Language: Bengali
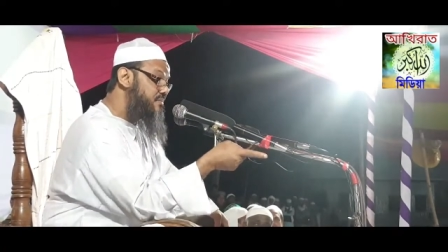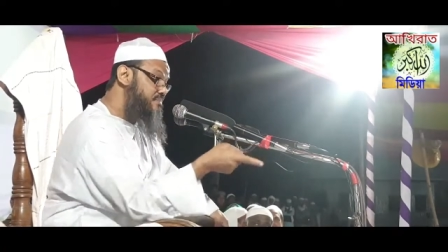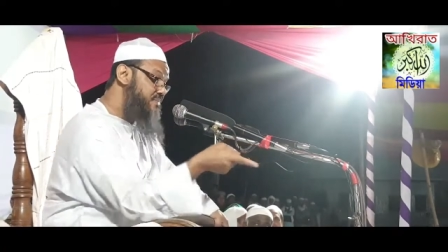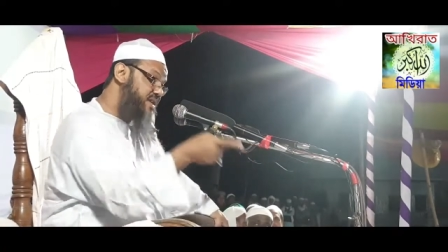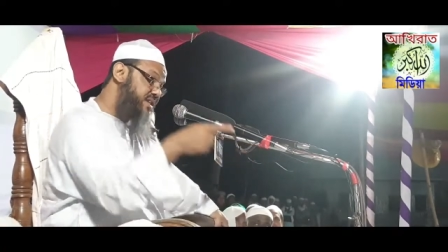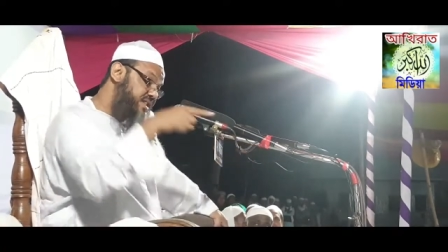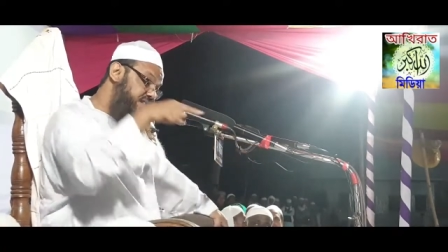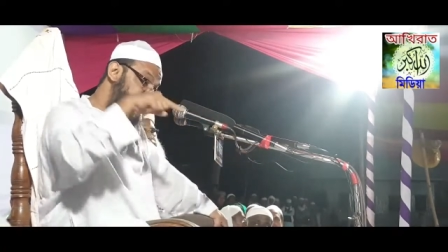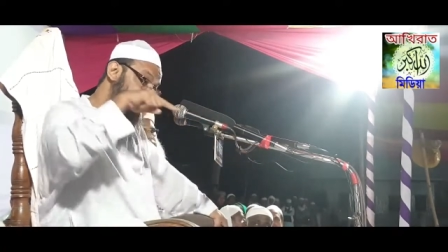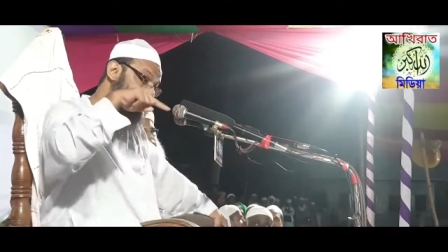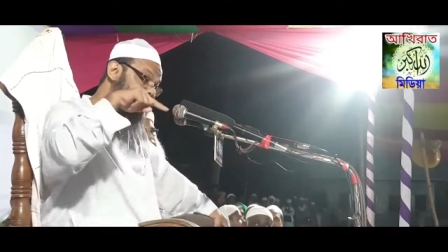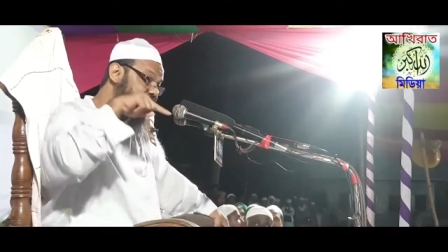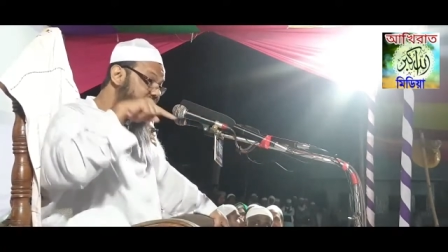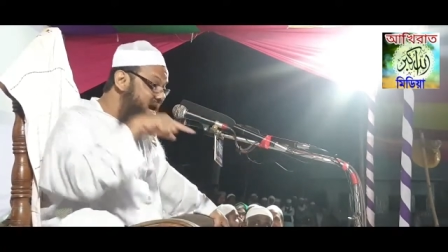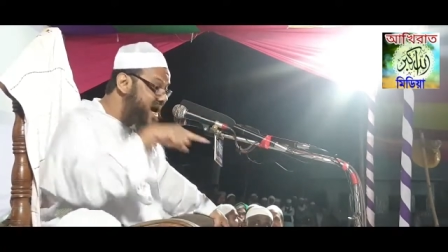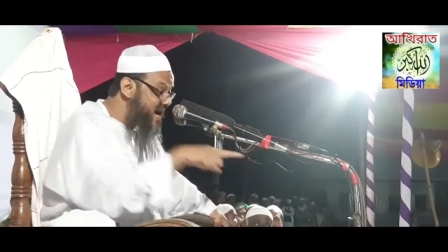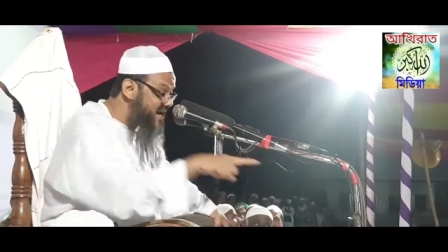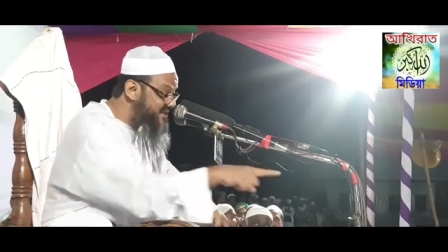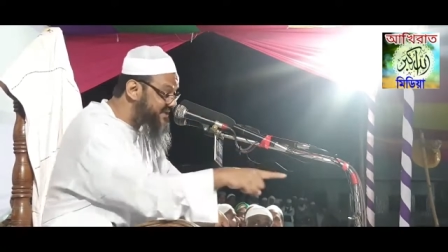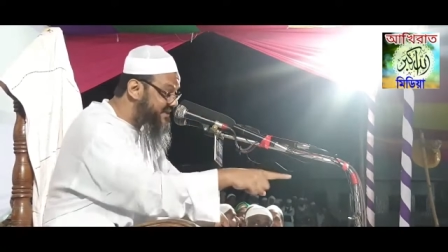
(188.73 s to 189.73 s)
মিষ্টির
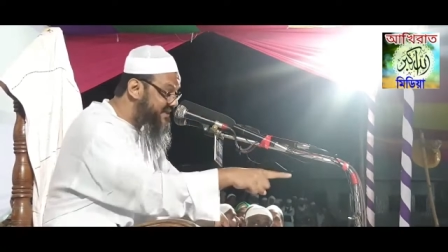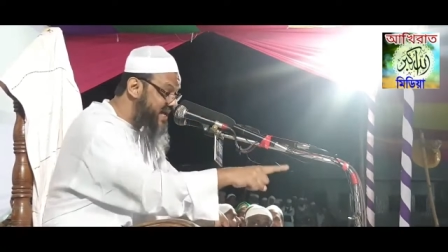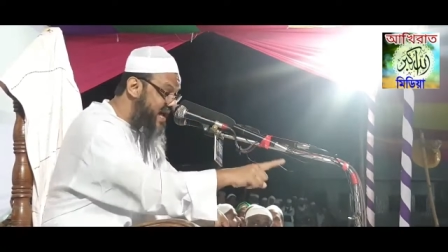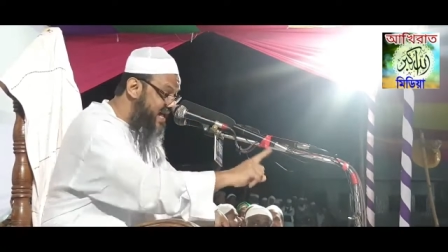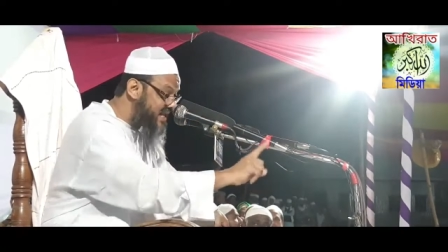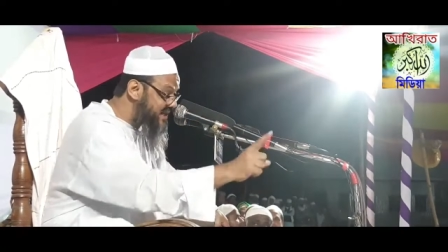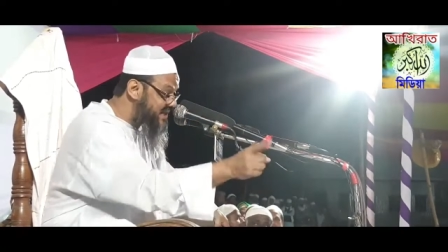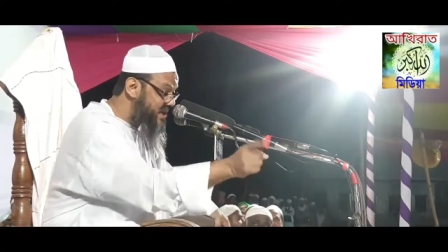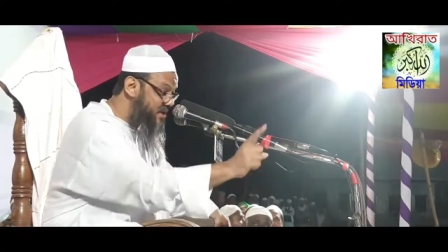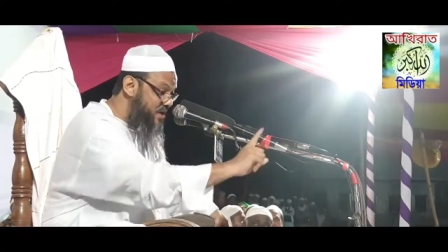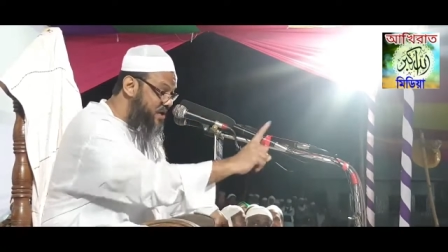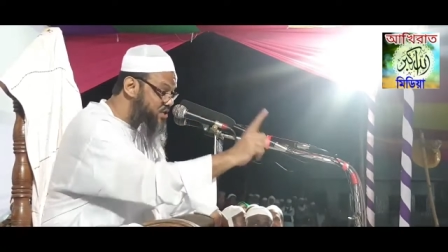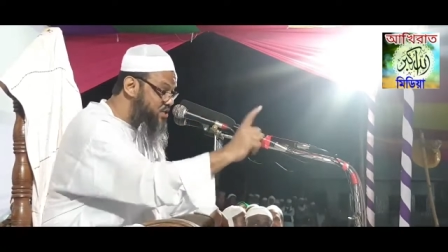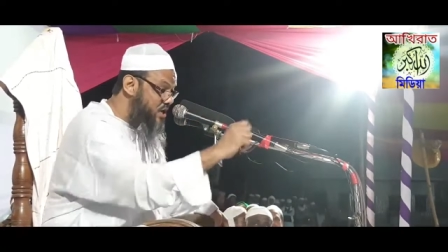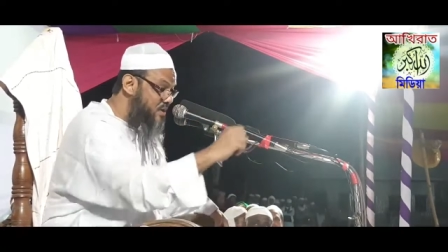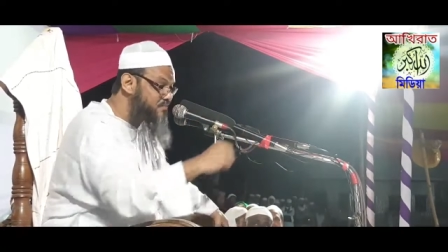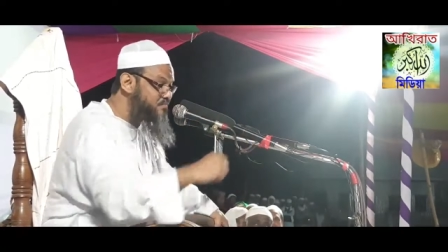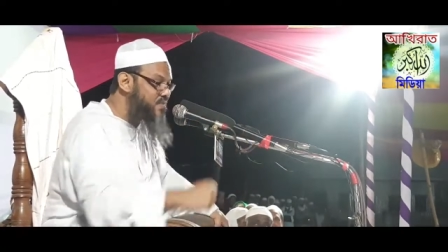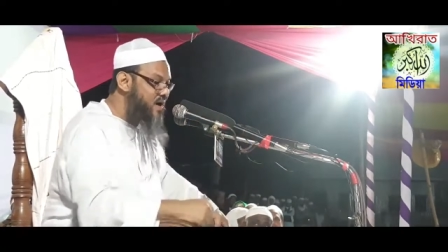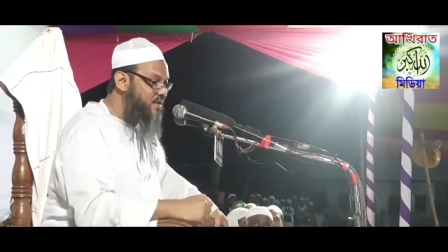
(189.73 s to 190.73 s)
স্বাদকে আলাদা করা
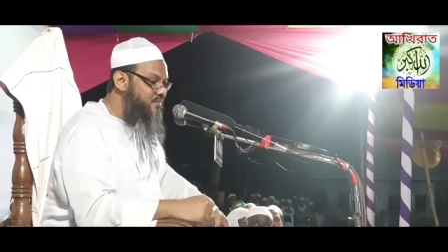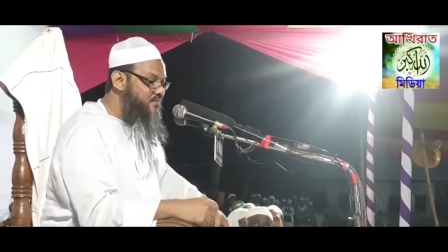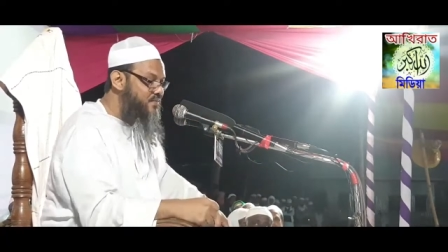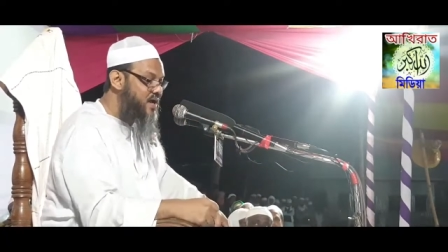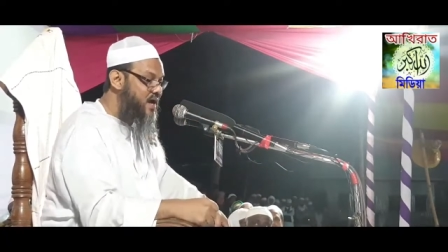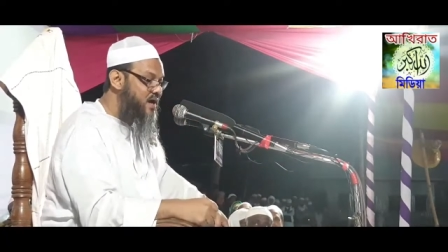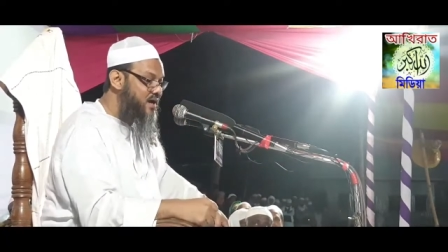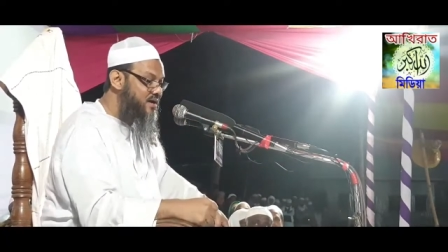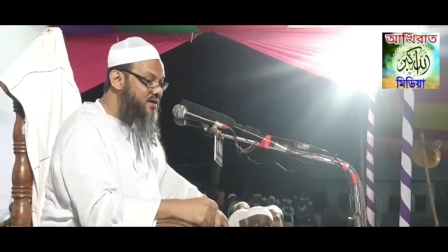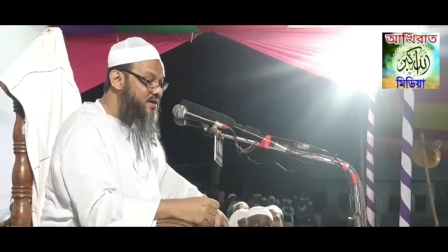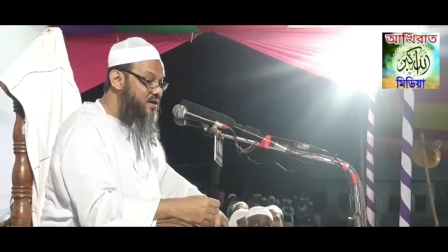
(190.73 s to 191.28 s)
সম্ভব না